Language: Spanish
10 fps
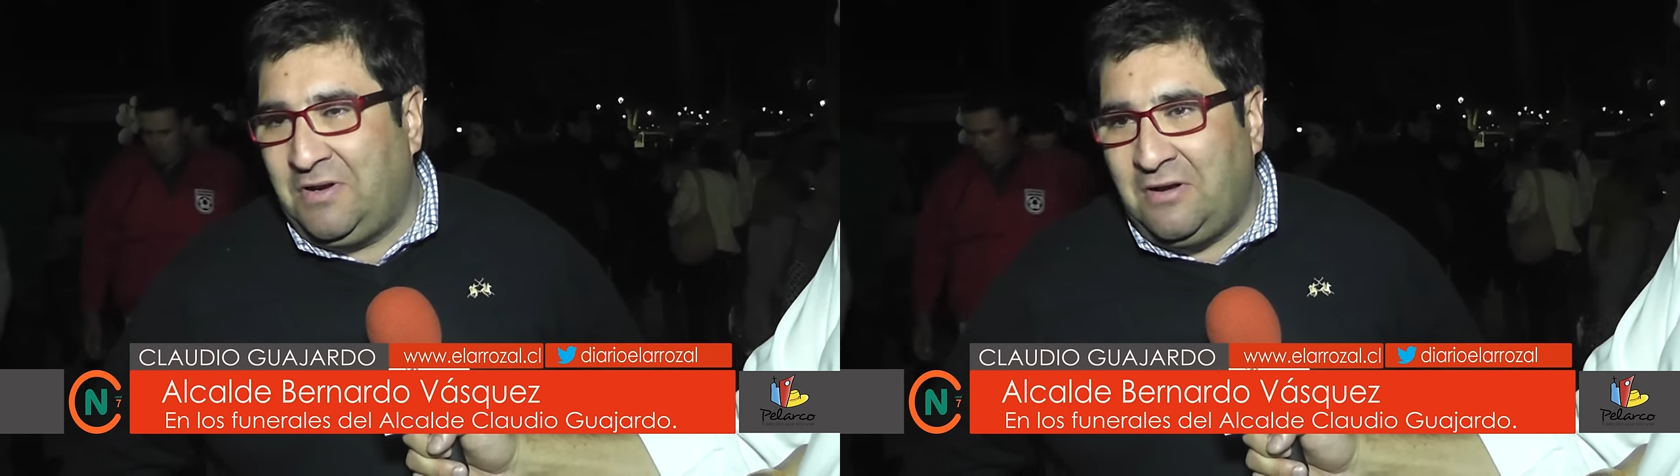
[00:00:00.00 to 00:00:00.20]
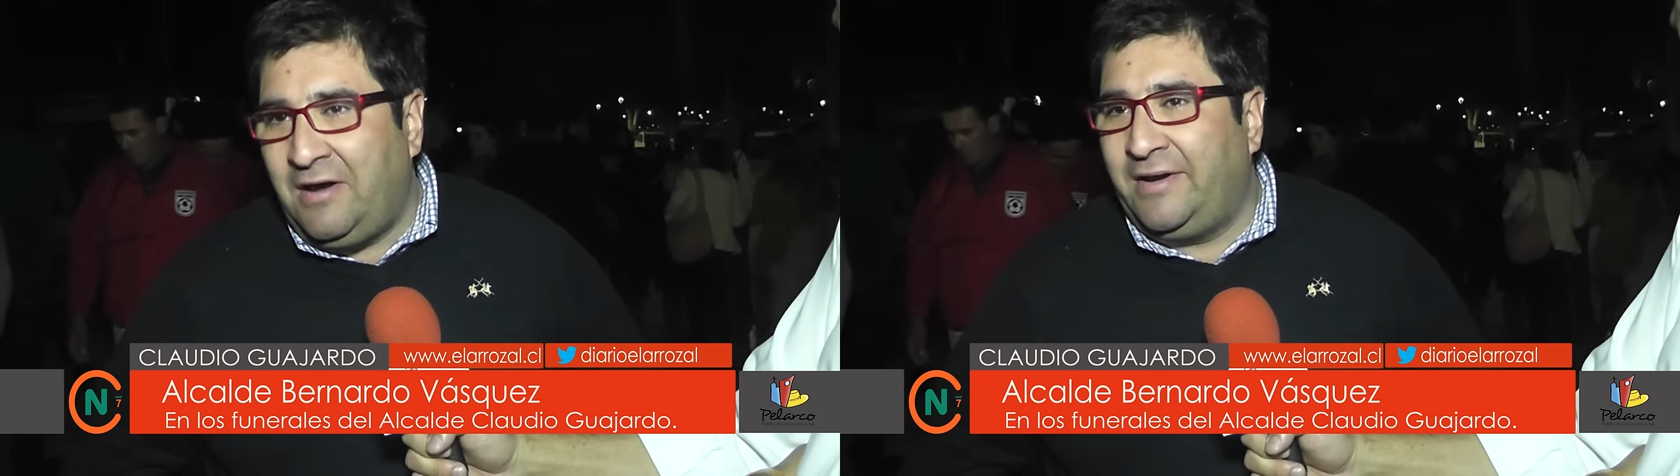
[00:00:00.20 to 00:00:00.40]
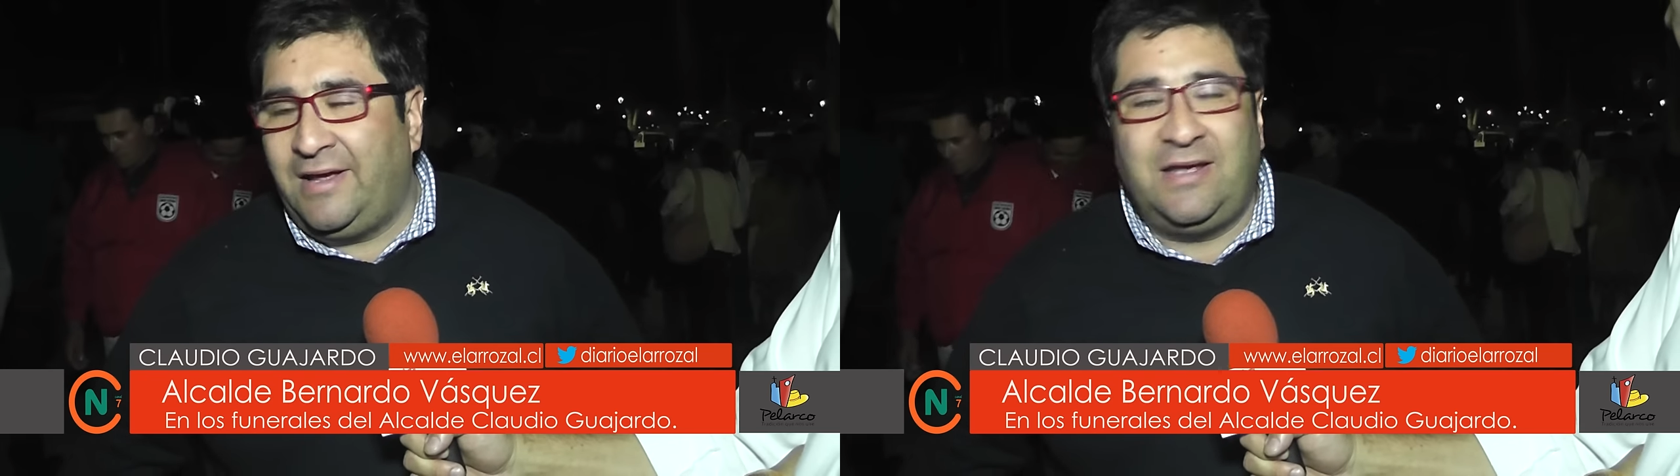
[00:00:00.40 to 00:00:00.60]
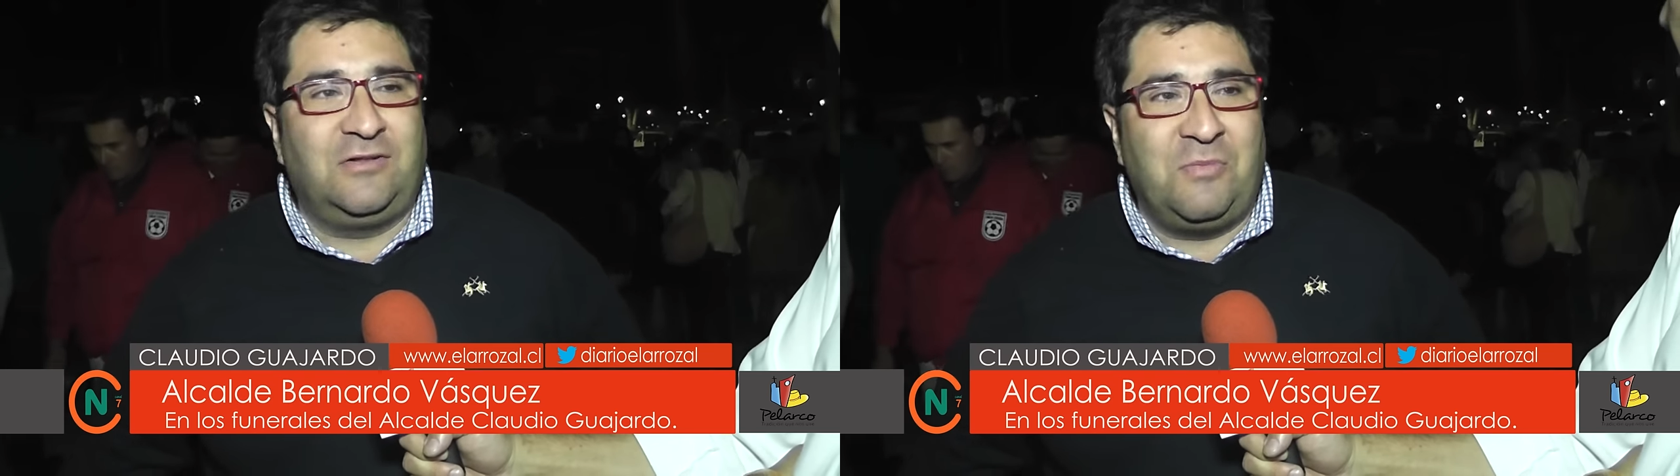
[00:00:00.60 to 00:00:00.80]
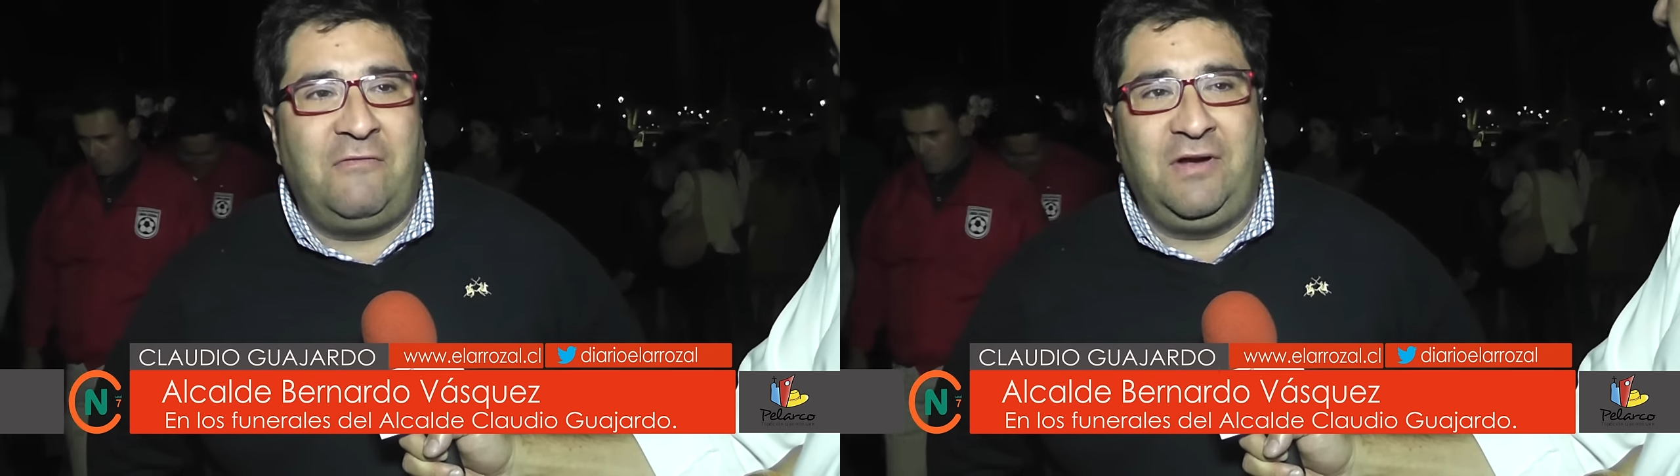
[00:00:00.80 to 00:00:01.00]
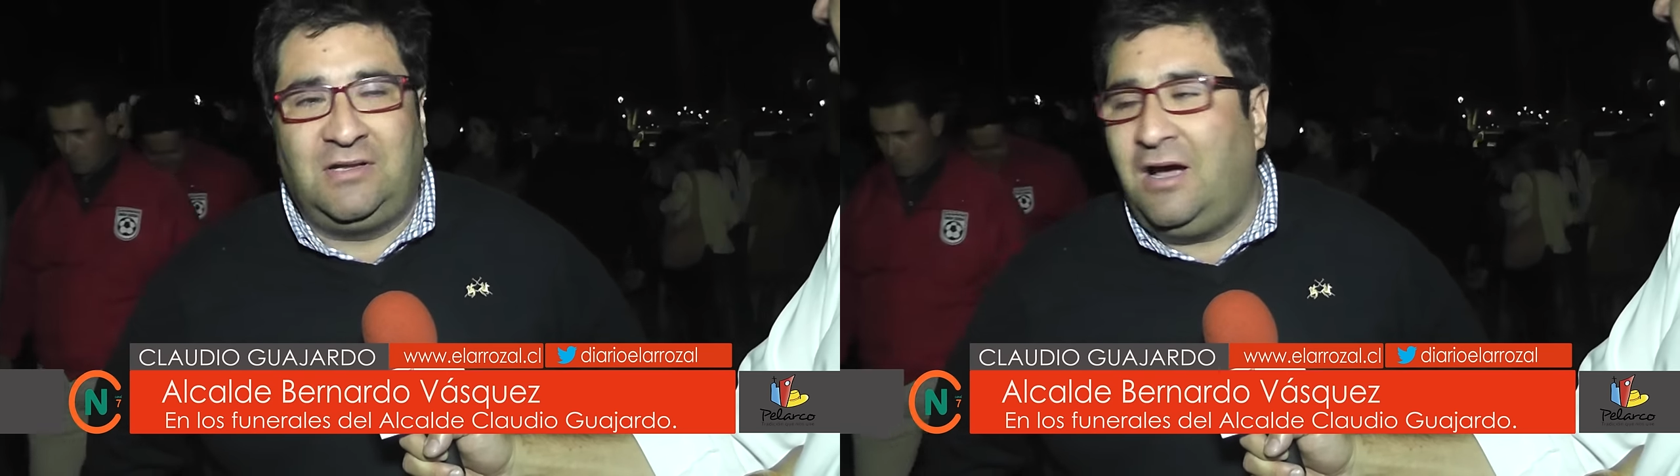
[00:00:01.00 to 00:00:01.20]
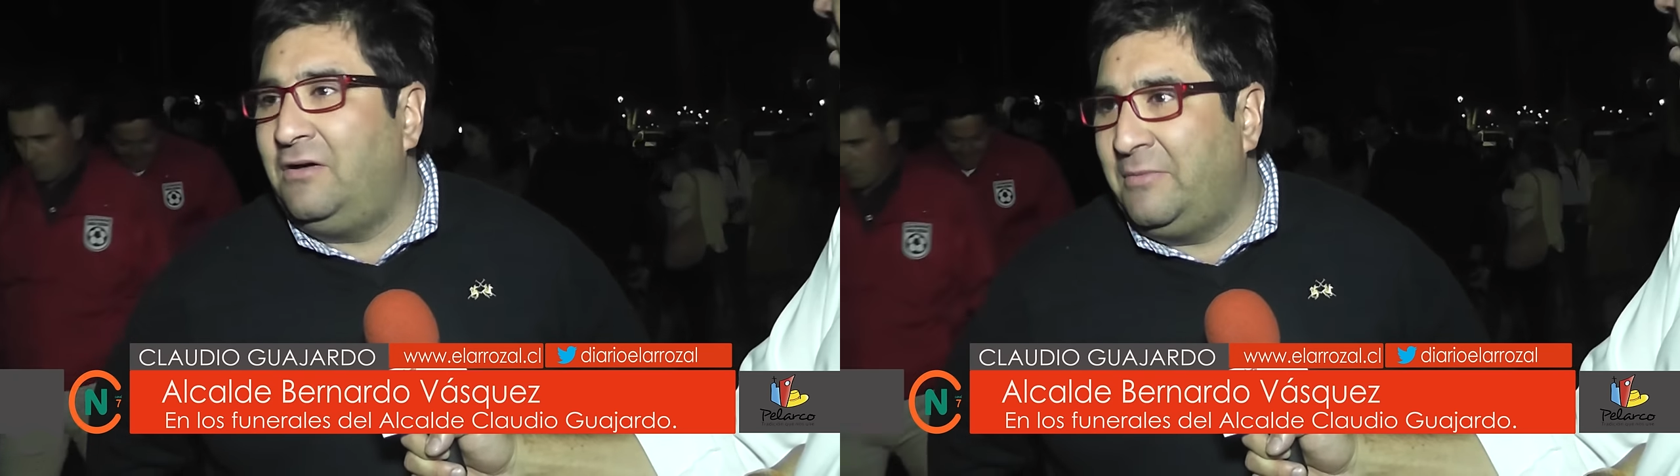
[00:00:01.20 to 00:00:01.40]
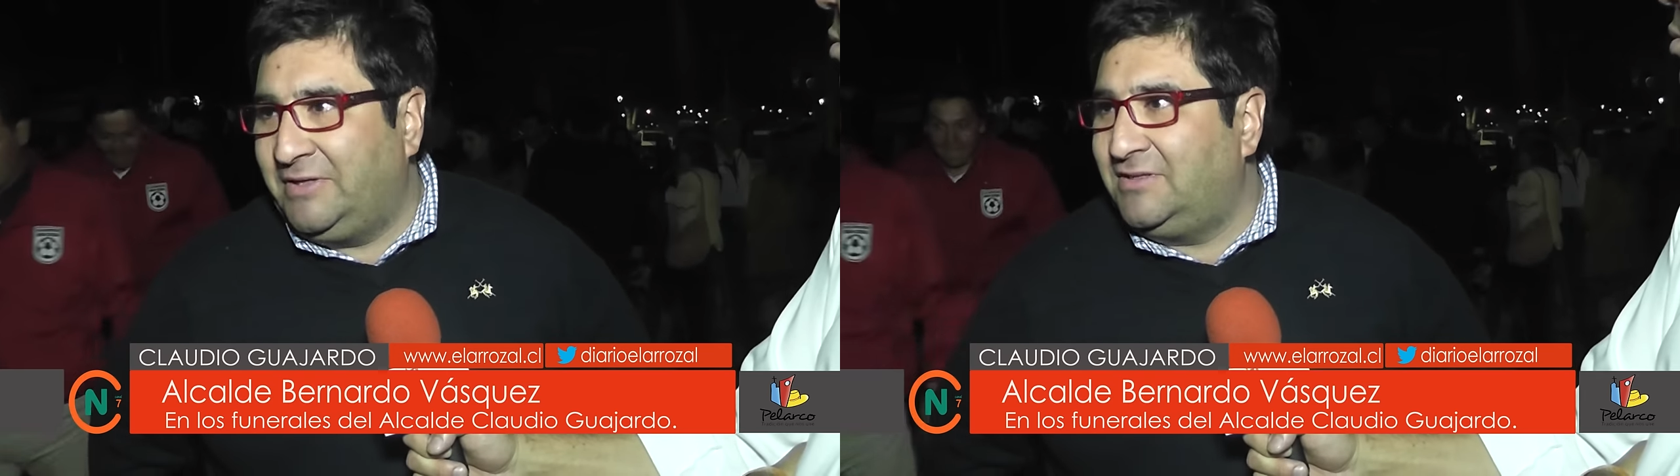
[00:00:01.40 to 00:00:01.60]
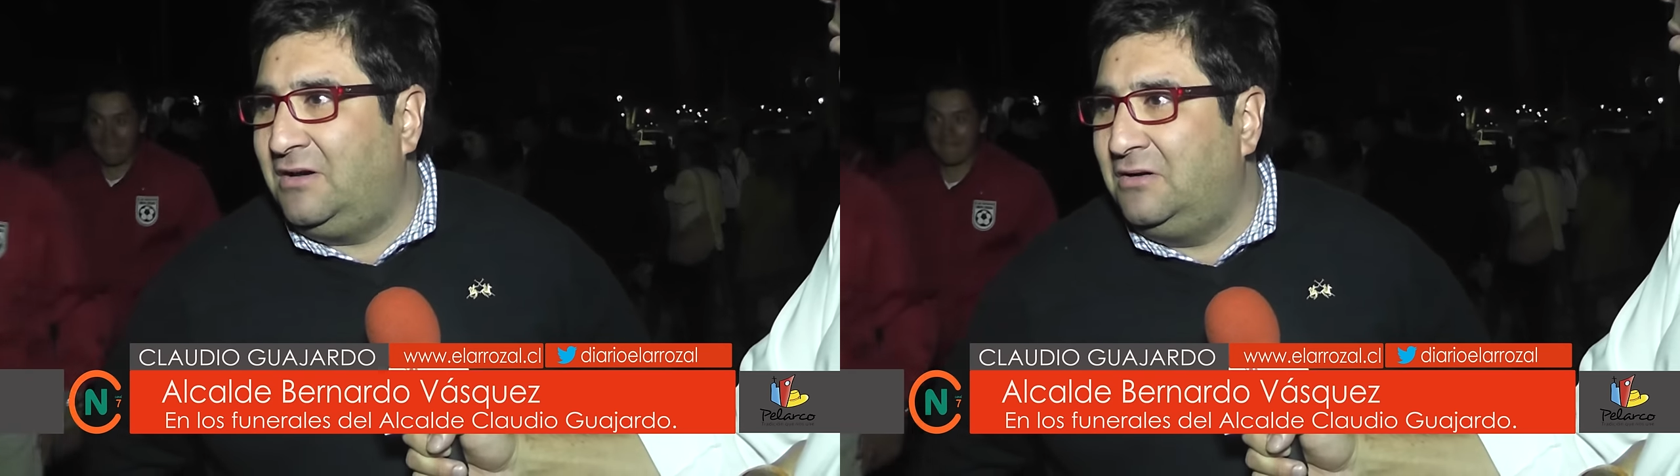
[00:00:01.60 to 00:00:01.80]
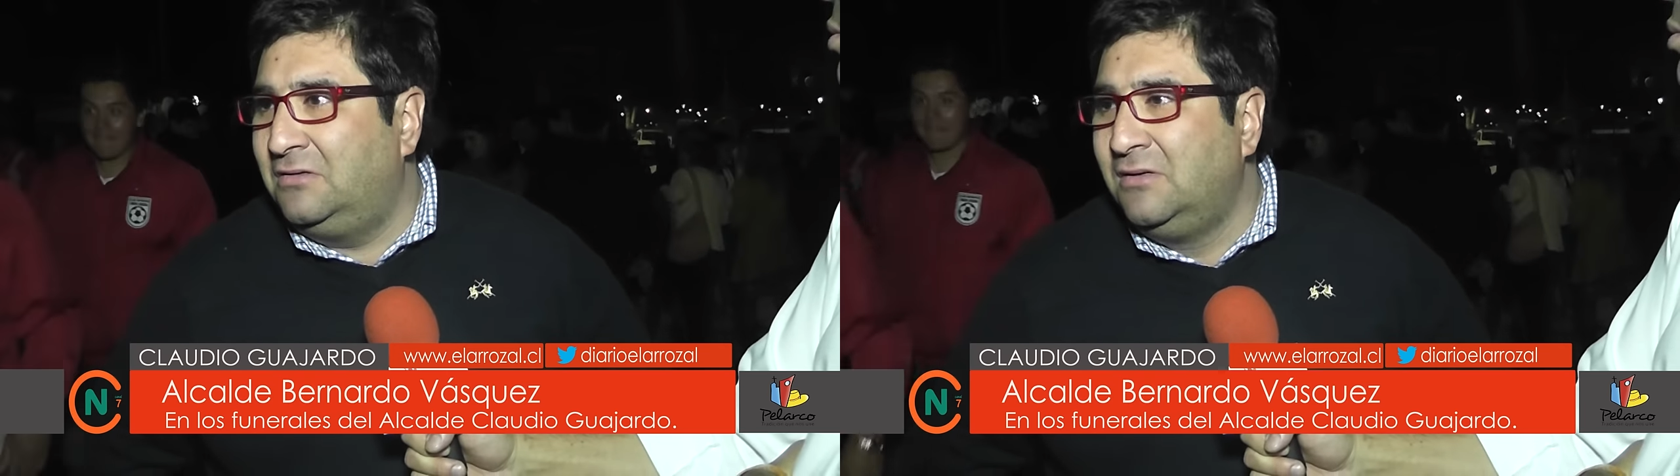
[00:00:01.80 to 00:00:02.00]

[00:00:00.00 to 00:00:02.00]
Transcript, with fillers: pero la verdad es que esto me ha afectado demasiado.